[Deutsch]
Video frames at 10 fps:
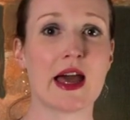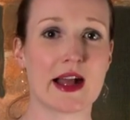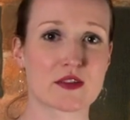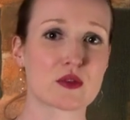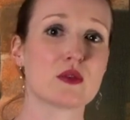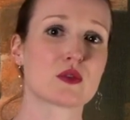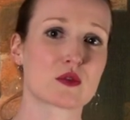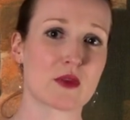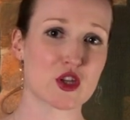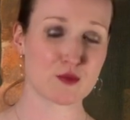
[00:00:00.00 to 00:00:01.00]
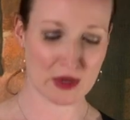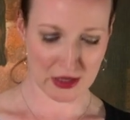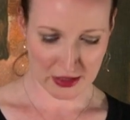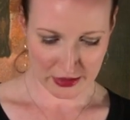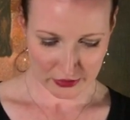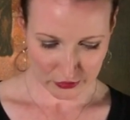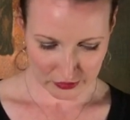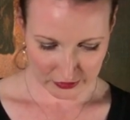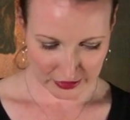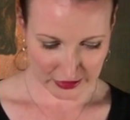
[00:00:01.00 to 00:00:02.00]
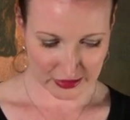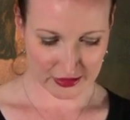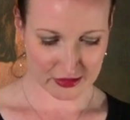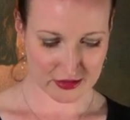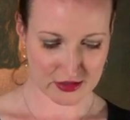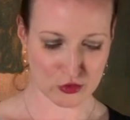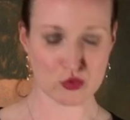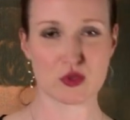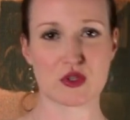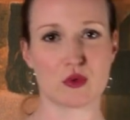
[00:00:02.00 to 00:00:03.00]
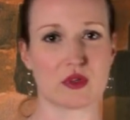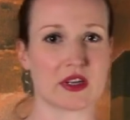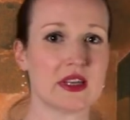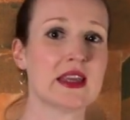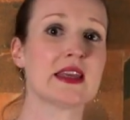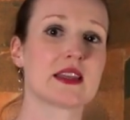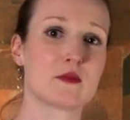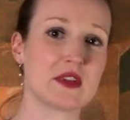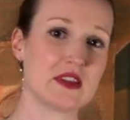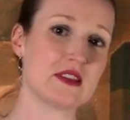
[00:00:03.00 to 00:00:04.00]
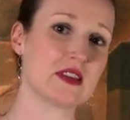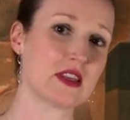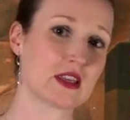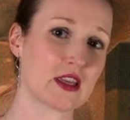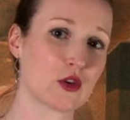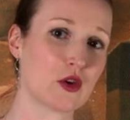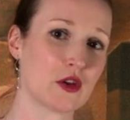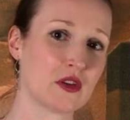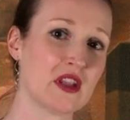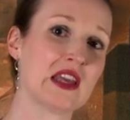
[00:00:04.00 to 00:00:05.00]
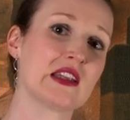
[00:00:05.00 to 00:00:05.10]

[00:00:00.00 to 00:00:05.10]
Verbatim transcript: also zum Beispiel kirchlichen Institutionen, damit die sicher gehen können,